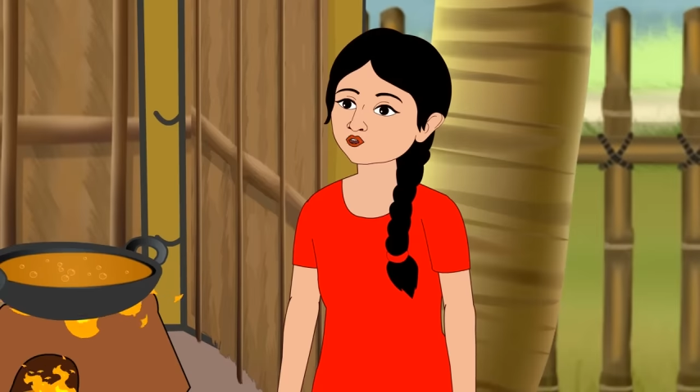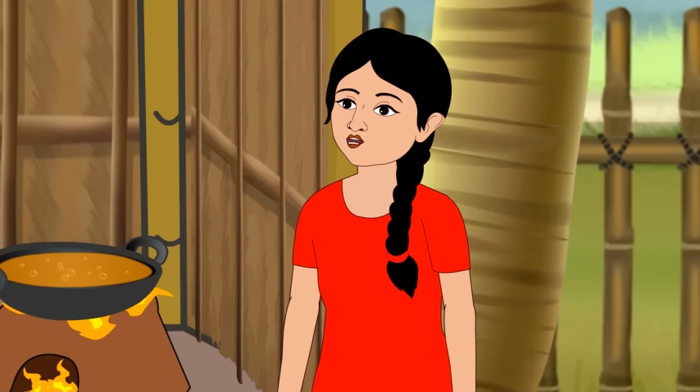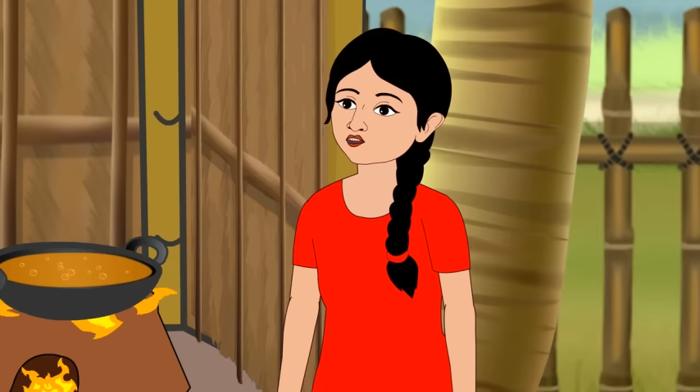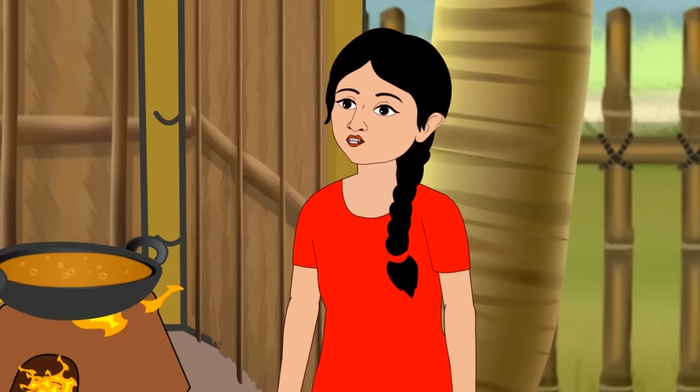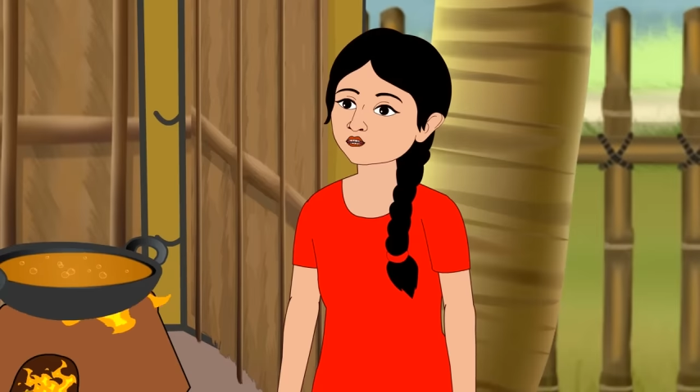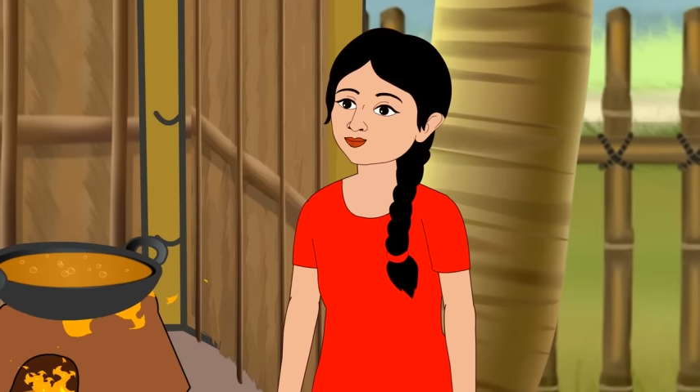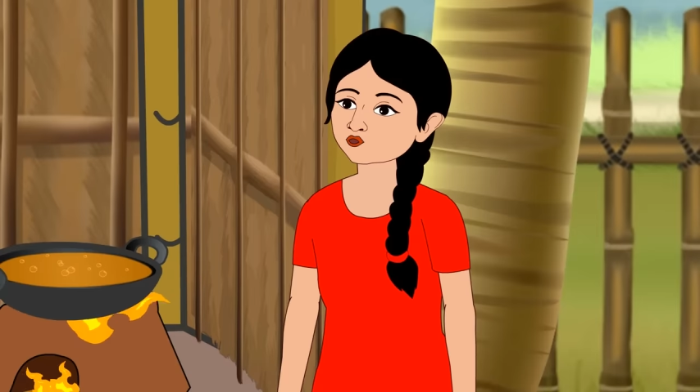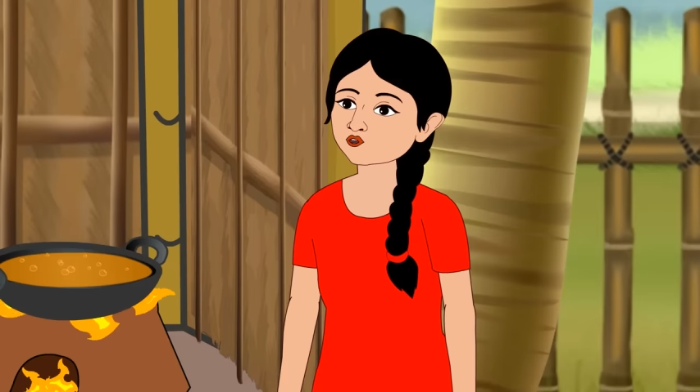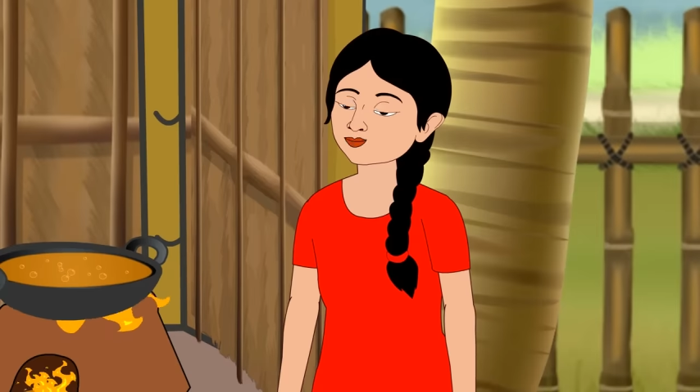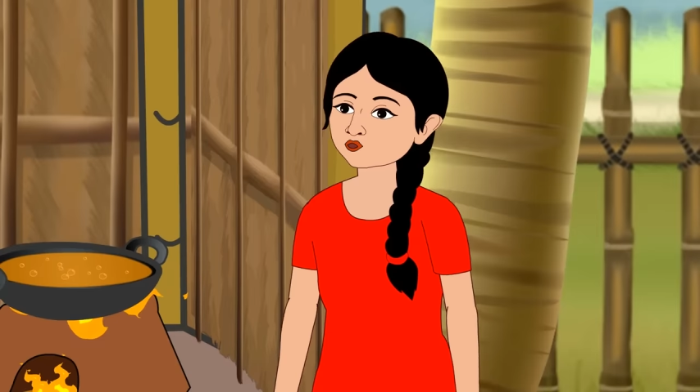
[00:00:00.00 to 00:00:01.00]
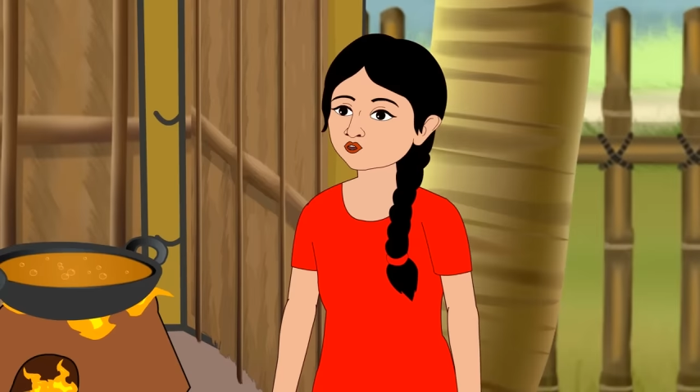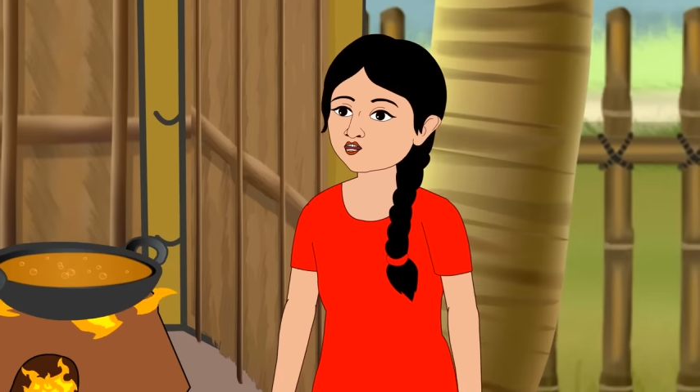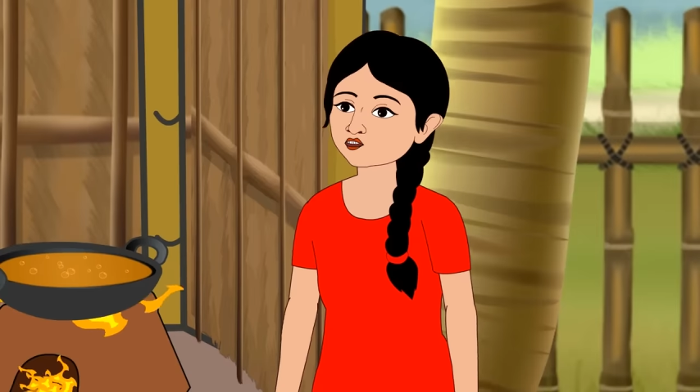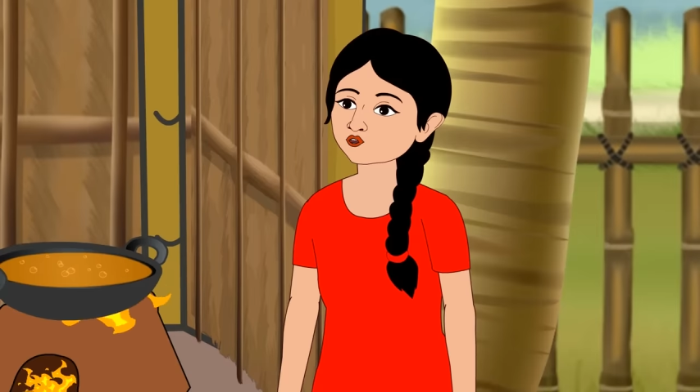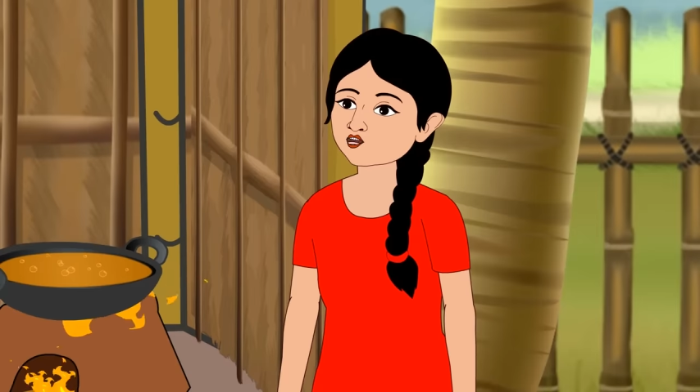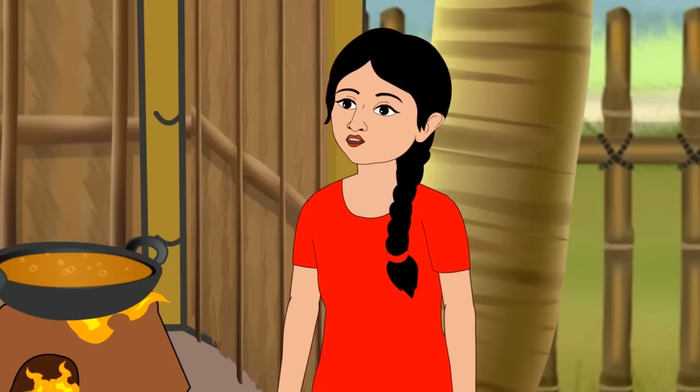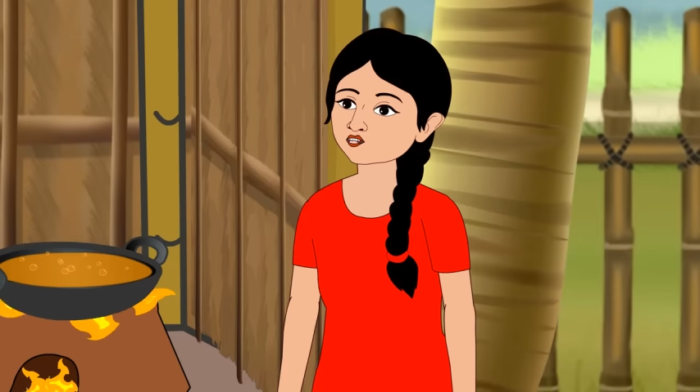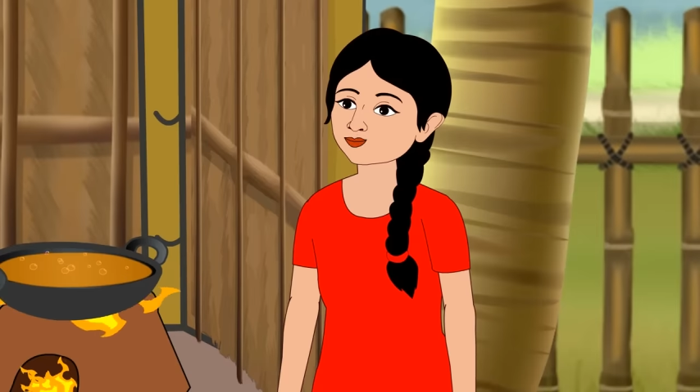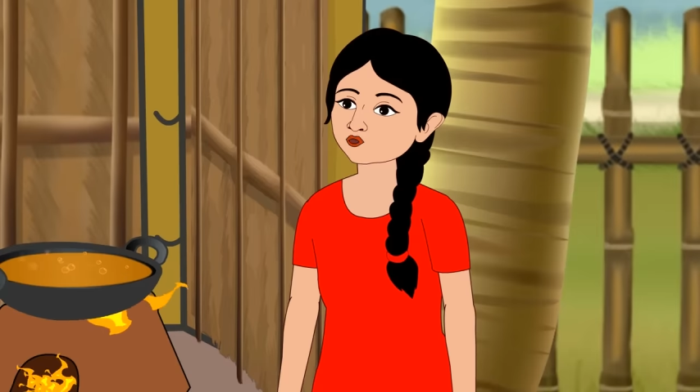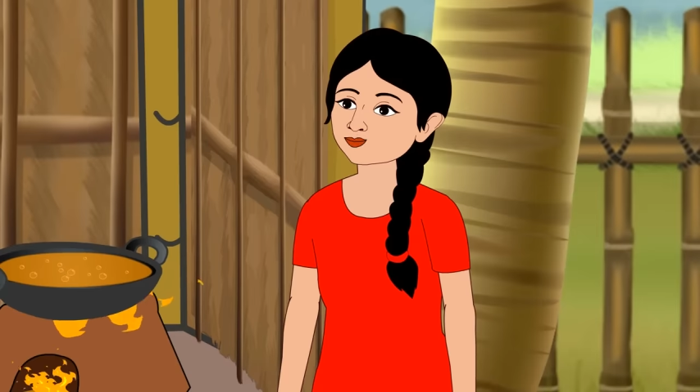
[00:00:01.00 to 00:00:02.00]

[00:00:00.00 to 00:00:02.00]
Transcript: মতো কিছু আছে কিনা তাই খুঁজতে